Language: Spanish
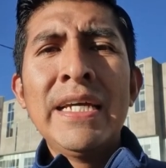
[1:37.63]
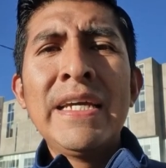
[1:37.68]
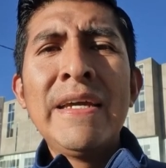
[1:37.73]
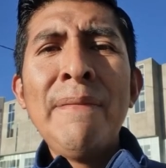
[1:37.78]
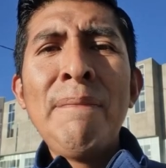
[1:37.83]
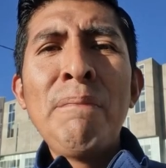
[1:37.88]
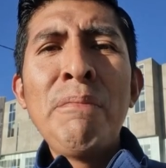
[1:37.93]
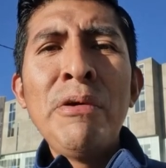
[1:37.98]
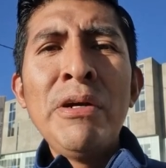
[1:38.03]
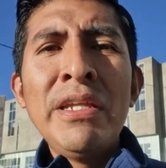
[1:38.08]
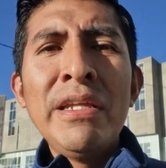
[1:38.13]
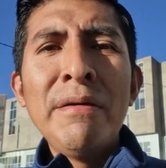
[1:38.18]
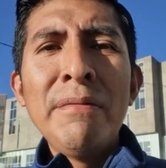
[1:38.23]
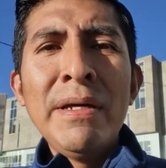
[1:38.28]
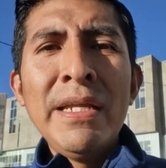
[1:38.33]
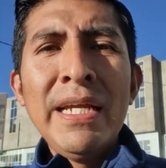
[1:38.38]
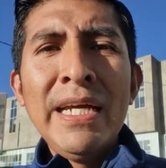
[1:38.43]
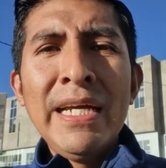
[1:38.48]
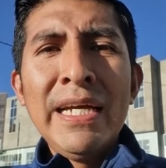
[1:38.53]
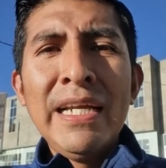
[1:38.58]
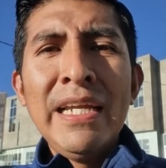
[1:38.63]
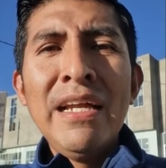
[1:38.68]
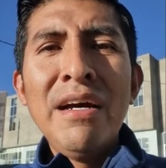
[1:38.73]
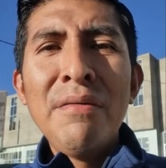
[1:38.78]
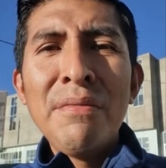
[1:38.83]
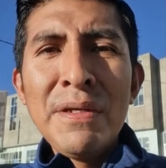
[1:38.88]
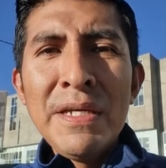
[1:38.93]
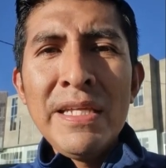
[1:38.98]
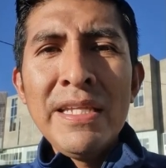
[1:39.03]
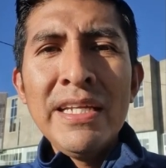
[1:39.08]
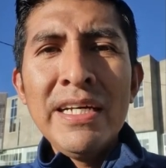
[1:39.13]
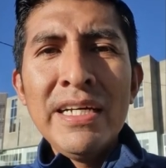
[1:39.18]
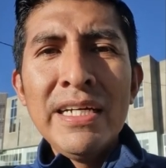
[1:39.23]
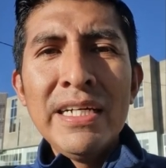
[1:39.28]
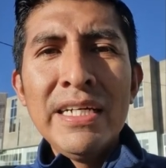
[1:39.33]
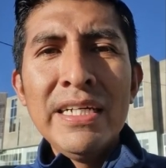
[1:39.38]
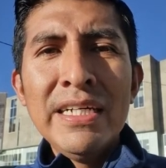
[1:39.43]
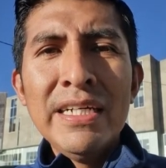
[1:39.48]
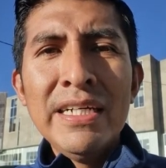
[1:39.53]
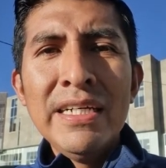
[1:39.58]
¿Qué puede haber en la vida?
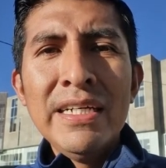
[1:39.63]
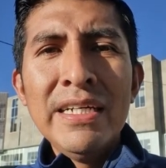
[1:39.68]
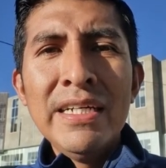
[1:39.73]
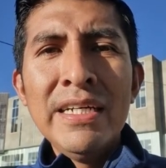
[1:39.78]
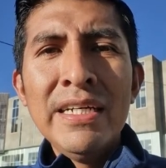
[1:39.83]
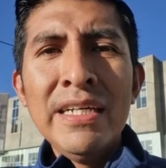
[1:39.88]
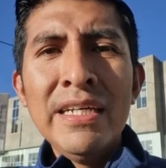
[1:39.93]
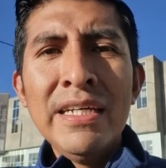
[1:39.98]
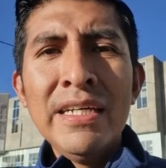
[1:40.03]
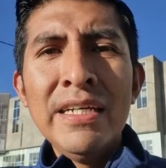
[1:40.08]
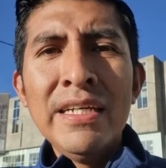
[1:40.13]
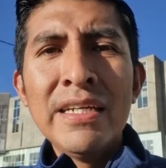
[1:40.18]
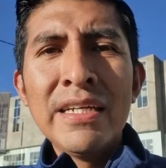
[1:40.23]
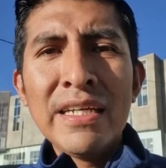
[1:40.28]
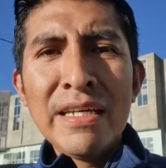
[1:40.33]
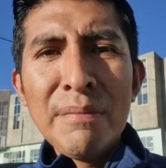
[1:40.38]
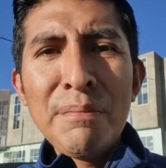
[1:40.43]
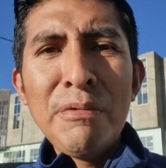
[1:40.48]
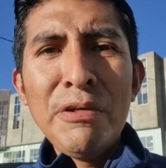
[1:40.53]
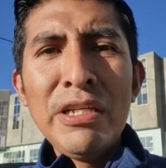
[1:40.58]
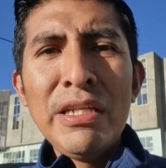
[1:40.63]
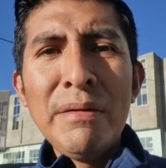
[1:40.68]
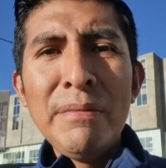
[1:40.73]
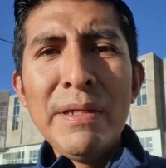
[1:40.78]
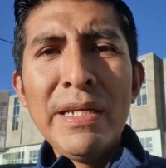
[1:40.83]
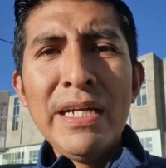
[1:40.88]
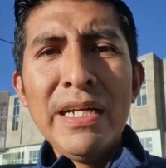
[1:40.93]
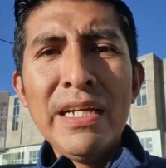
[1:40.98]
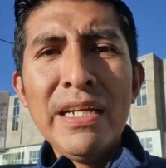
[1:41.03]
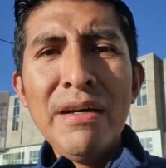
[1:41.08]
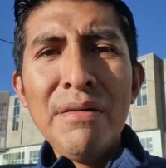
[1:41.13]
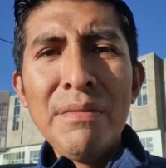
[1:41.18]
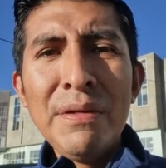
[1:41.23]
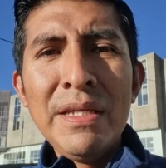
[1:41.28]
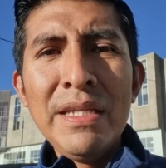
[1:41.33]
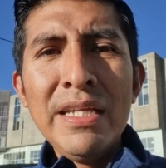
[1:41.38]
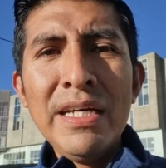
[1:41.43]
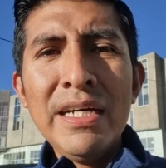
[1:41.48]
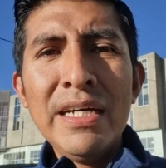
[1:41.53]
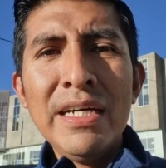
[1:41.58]
¿Qué puede haber en la
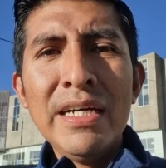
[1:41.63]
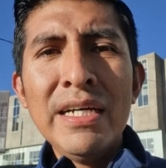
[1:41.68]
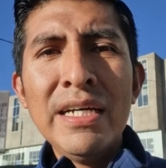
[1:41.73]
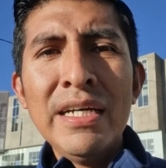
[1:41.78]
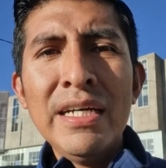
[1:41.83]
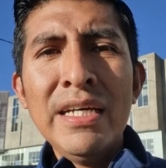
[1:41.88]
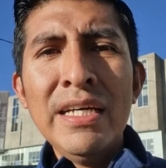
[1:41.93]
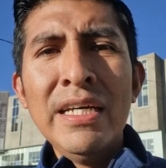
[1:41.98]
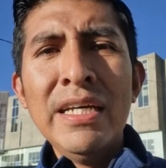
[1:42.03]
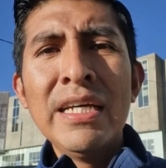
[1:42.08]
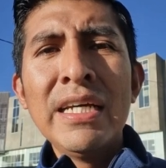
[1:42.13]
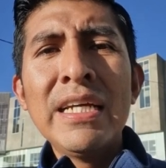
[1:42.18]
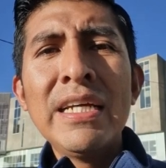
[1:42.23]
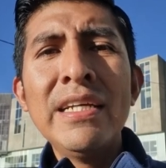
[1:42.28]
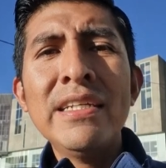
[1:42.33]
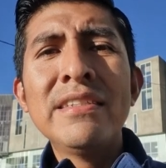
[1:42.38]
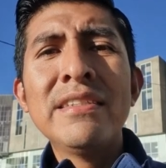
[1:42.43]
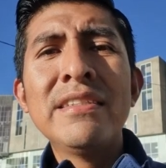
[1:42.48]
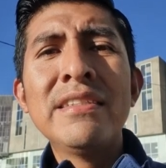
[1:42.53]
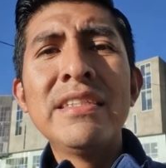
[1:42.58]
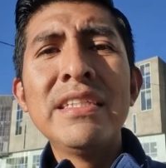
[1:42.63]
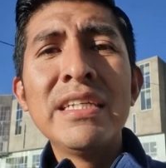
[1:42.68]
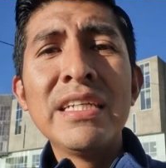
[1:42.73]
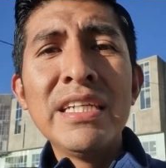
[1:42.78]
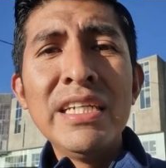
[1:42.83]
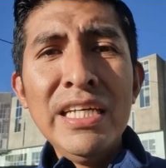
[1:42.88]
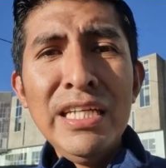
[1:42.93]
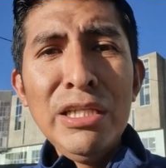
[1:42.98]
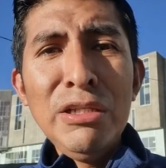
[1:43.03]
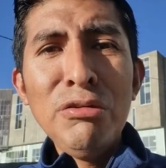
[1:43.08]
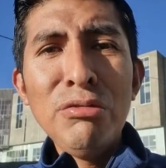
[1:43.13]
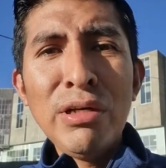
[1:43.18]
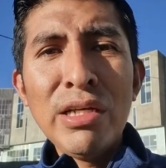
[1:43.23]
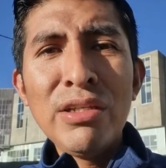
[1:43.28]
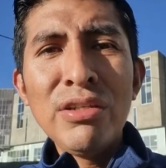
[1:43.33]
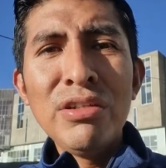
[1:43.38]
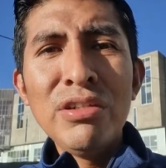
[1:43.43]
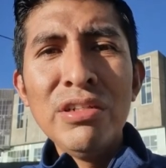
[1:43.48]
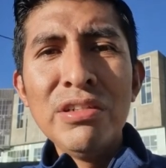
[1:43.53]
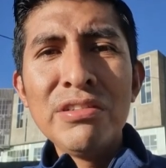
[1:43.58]
vida? Que siguiendo a
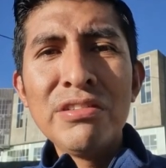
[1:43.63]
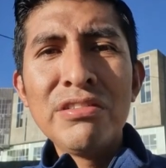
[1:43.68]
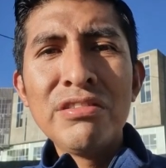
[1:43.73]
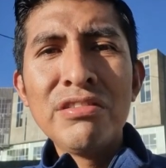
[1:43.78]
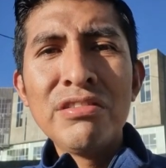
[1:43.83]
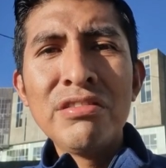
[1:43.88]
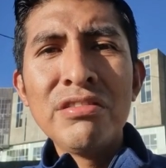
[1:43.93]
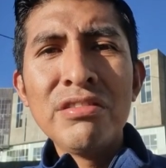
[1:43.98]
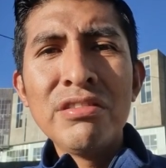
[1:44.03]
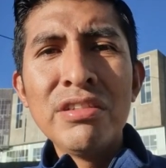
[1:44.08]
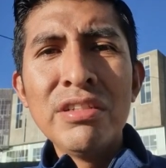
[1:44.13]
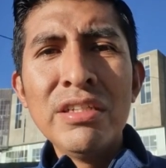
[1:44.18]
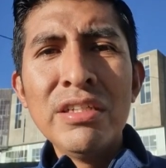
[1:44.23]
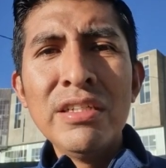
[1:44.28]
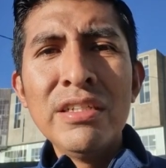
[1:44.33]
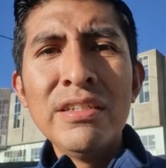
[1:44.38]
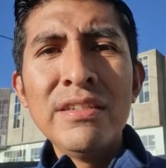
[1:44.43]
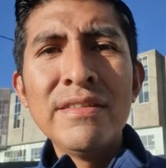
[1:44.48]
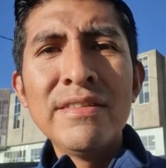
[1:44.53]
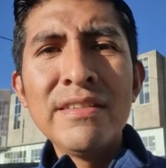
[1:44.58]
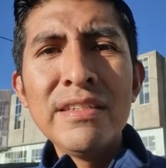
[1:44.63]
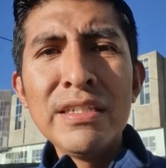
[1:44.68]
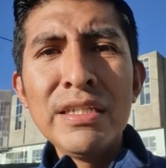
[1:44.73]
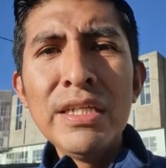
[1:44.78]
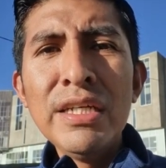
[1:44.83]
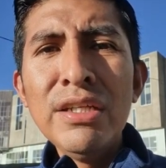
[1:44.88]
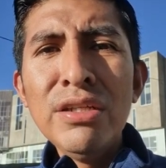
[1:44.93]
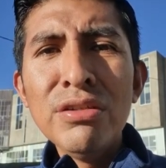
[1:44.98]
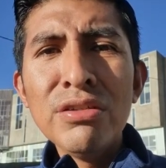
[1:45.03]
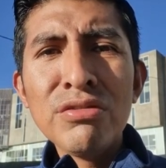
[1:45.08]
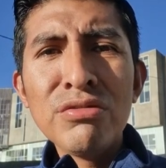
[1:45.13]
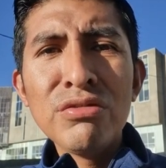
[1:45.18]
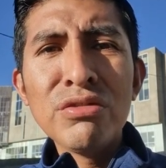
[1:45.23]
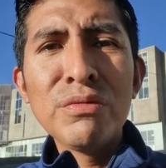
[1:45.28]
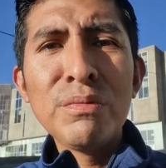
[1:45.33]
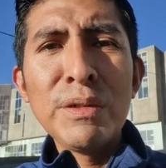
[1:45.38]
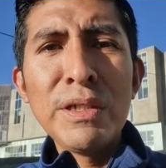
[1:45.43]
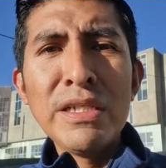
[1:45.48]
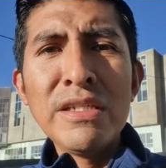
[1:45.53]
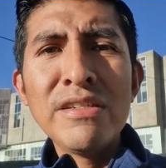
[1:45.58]
Dios, siguiendo
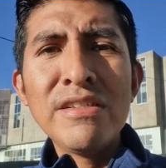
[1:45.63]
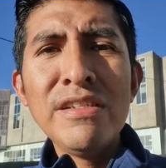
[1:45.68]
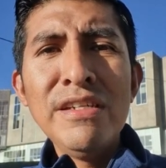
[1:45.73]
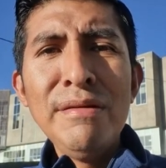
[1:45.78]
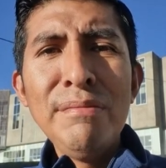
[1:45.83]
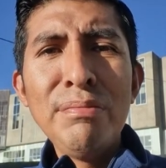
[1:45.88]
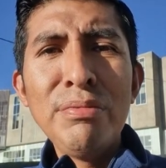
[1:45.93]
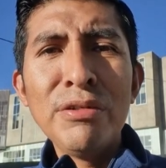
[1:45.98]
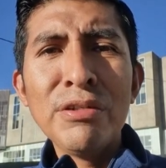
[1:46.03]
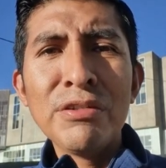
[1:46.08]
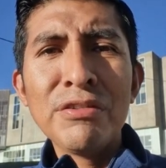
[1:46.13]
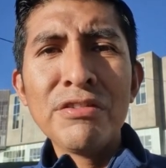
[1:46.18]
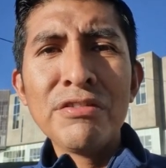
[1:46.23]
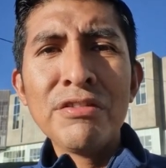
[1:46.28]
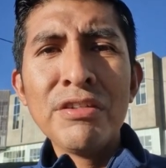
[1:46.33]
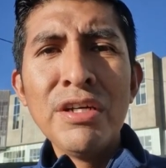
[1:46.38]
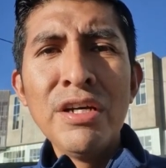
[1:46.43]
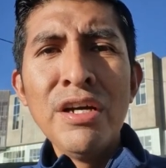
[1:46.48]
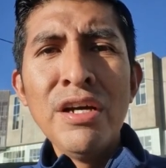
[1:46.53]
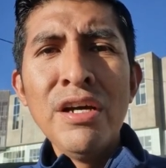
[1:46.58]
sus principios,